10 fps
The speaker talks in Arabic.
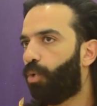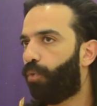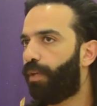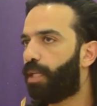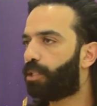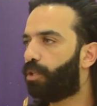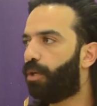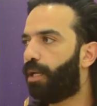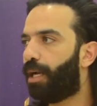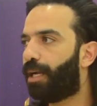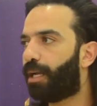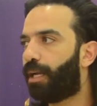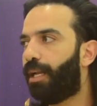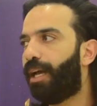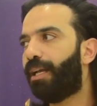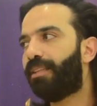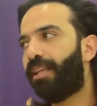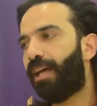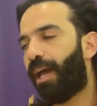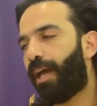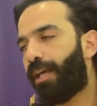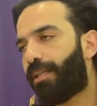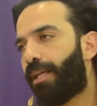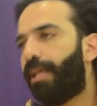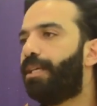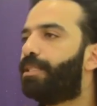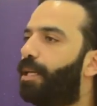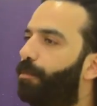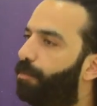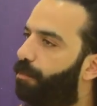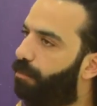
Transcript: وفي ناس تقول لك لا ده هيتناسب